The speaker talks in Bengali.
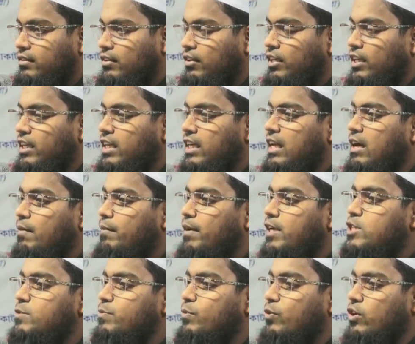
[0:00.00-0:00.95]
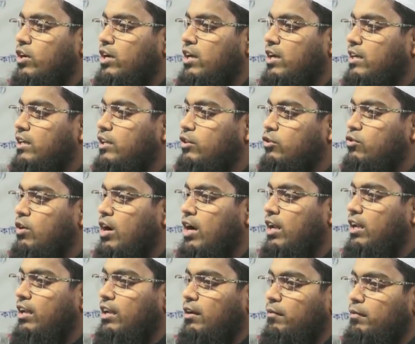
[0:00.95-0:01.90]
অনেকে নামাজ পড়ে না কিন্তু
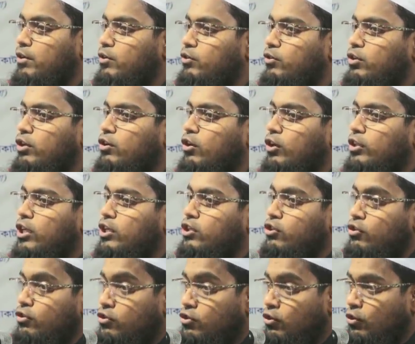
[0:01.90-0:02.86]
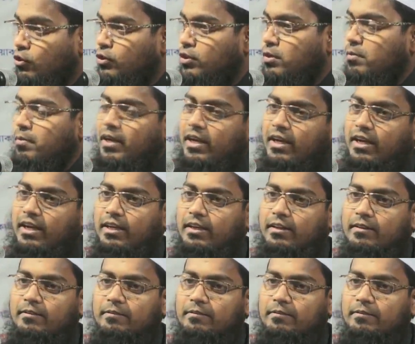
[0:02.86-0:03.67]
আল্লাহ বিরোধী কথা সহ্য করতে পারে না